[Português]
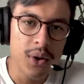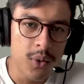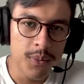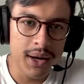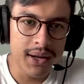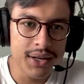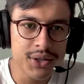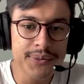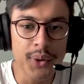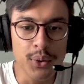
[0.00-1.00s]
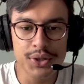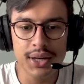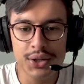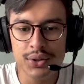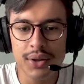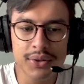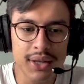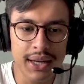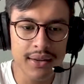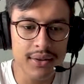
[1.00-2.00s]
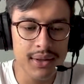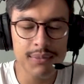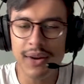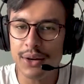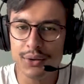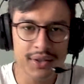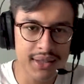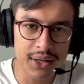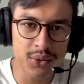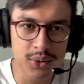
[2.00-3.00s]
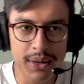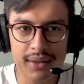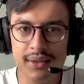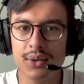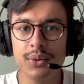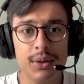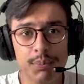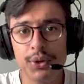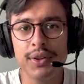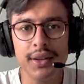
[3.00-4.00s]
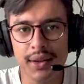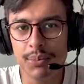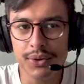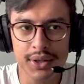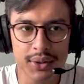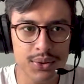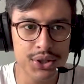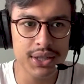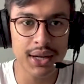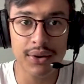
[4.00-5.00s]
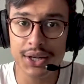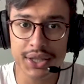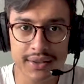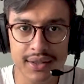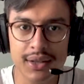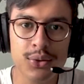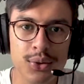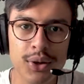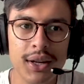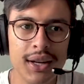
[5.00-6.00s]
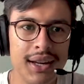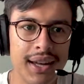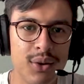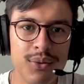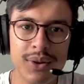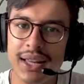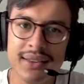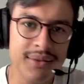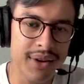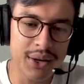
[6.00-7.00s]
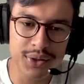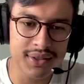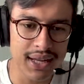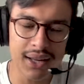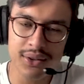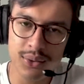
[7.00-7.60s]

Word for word: uma grande fonte né, de novos clientes em vários estados do Brasil e por ser 100% digital, ela já se lançou é, com clientes em vários estados.